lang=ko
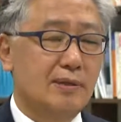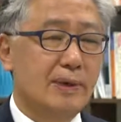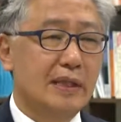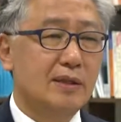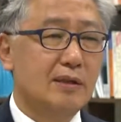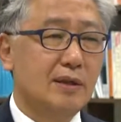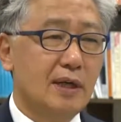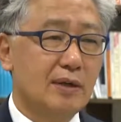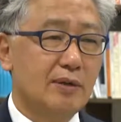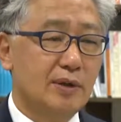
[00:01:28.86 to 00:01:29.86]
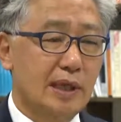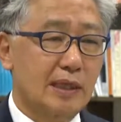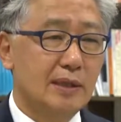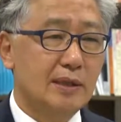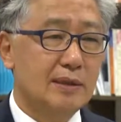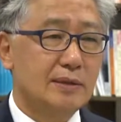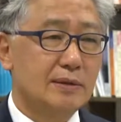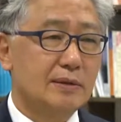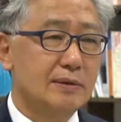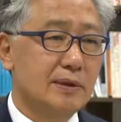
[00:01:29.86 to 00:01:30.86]
만들어가기 위한
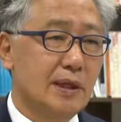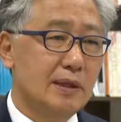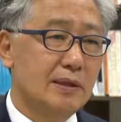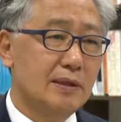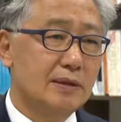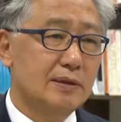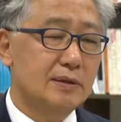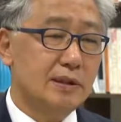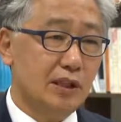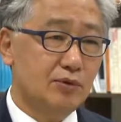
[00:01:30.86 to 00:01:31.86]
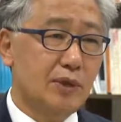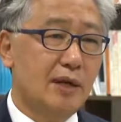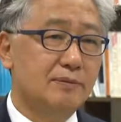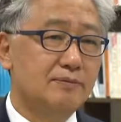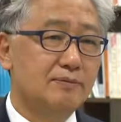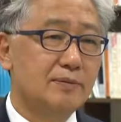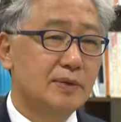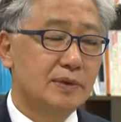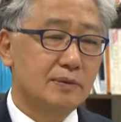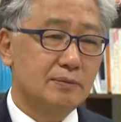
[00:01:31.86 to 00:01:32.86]
음, 그러한 음, 제주다움을
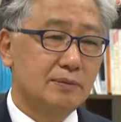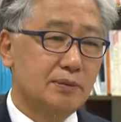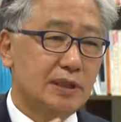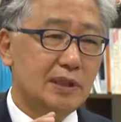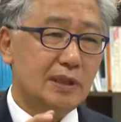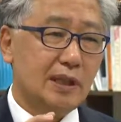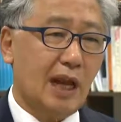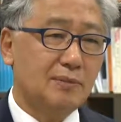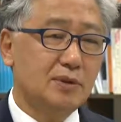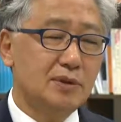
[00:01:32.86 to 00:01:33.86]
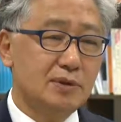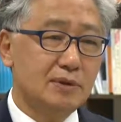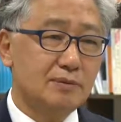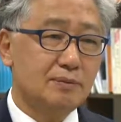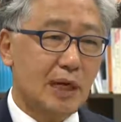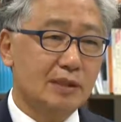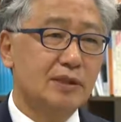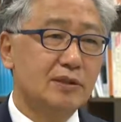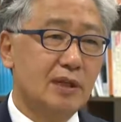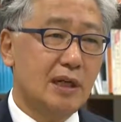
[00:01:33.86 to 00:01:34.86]
담은
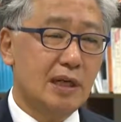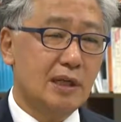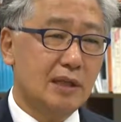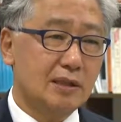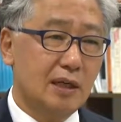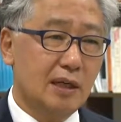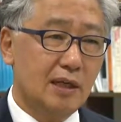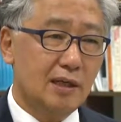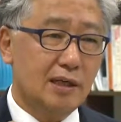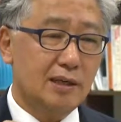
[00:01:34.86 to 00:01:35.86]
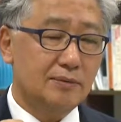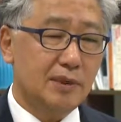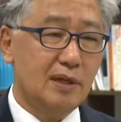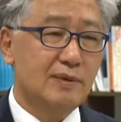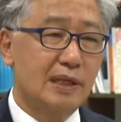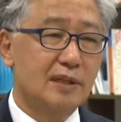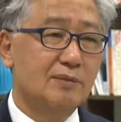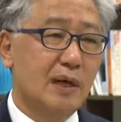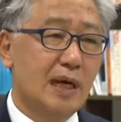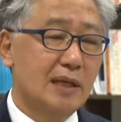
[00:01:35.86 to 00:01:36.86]
발전 전략이라든가 아, 미래
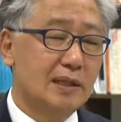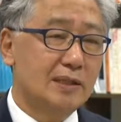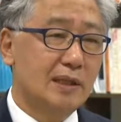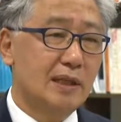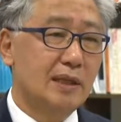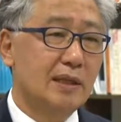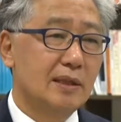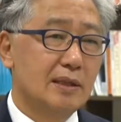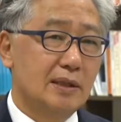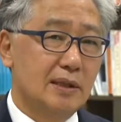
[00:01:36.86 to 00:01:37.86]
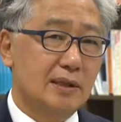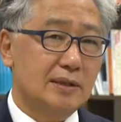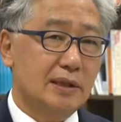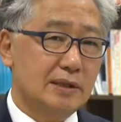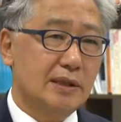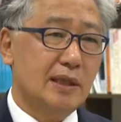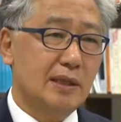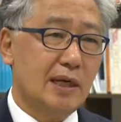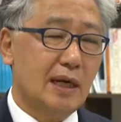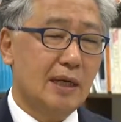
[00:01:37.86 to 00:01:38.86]
발전 방안을 이제
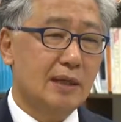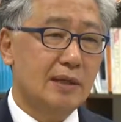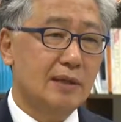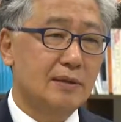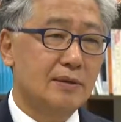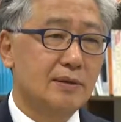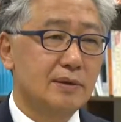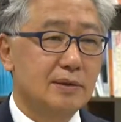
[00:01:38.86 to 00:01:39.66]
제시해 나가야 되는